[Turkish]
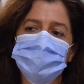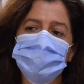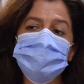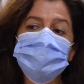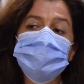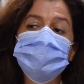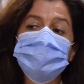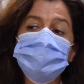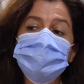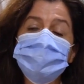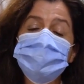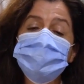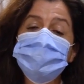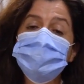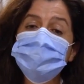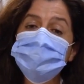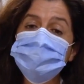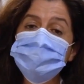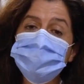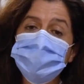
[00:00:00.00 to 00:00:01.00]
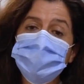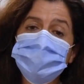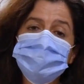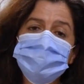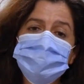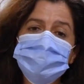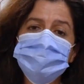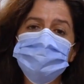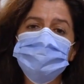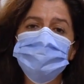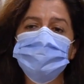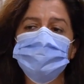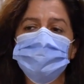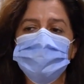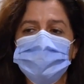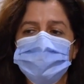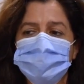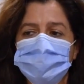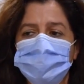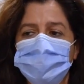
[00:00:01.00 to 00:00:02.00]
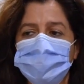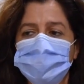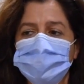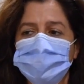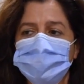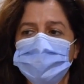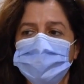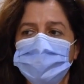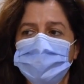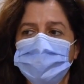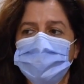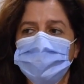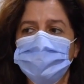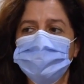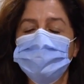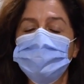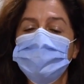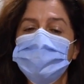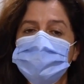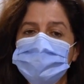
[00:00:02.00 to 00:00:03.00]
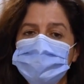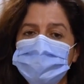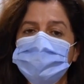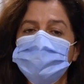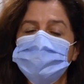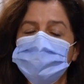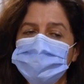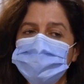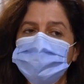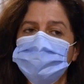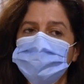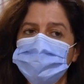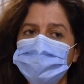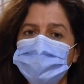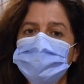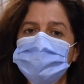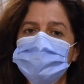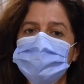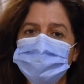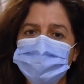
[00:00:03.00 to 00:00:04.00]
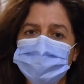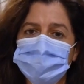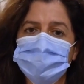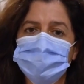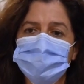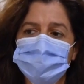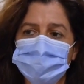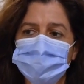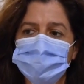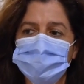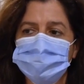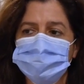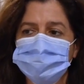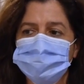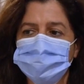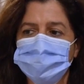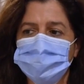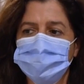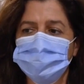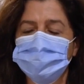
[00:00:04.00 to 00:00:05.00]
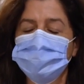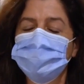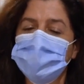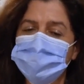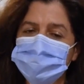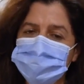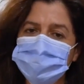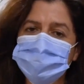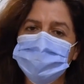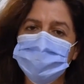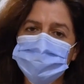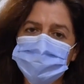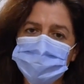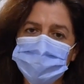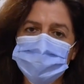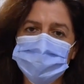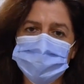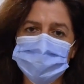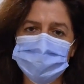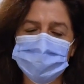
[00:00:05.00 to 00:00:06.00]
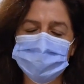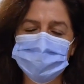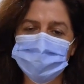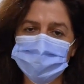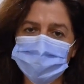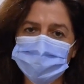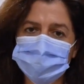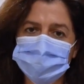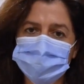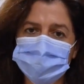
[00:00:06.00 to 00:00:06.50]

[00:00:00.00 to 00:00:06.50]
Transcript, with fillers: hakiki insani ilişki kurabilmek. Bu meslek bize bu şansı veriyor. Bu gerçekten çok kıymetli, ona